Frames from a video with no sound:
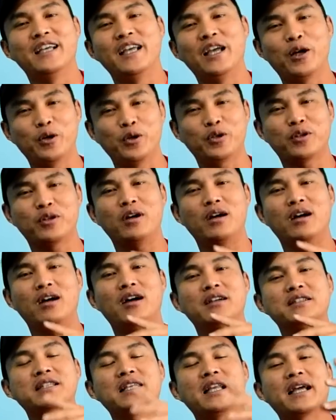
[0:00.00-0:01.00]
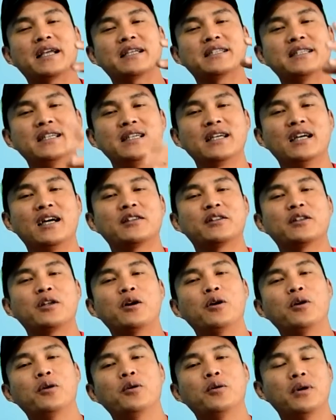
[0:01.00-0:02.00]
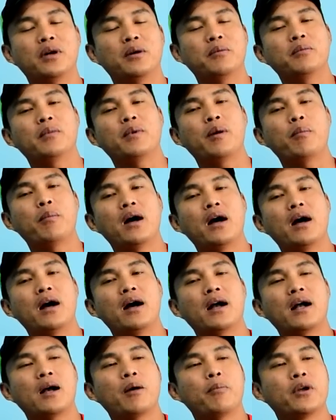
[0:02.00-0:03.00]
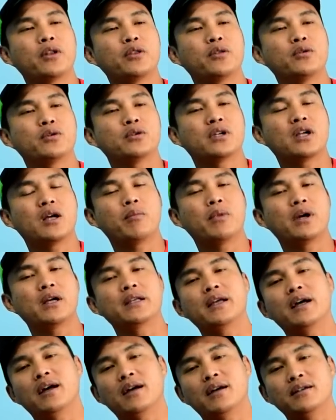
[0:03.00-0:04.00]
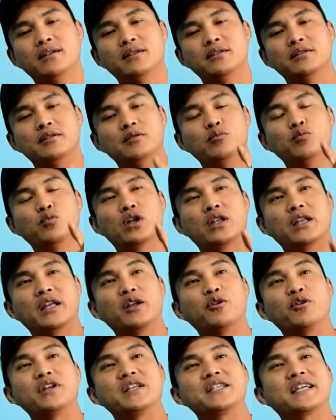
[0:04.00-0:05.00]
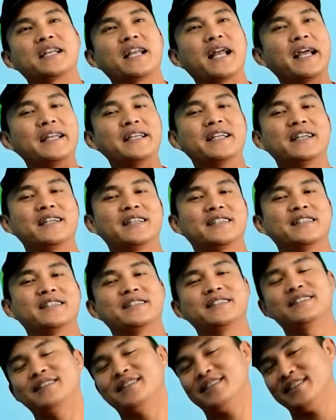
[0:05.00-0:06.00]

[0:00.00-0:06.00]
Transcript: ikut uh, seleksi atau babak apa itu namanya buat Indonesian Idol nih